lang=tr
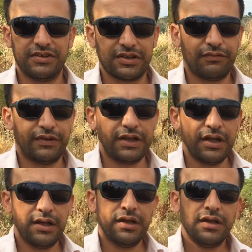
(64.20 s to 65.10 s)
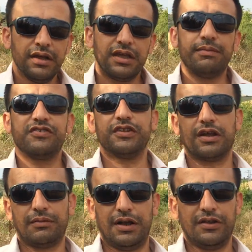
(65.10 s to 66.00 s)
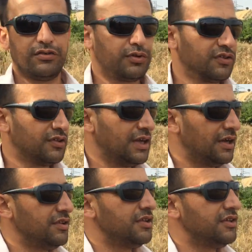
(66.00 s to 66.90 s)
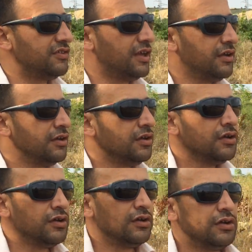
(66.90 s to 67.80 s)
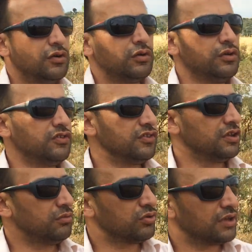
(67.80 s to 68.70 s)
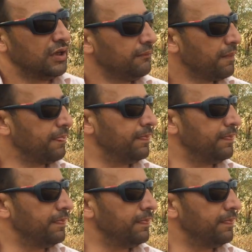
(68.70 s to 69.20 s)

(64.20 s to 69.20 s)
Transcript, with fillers: mesafede. Gebeçınar Mahallesi burası değerli izleyiciler. Onun dışında burada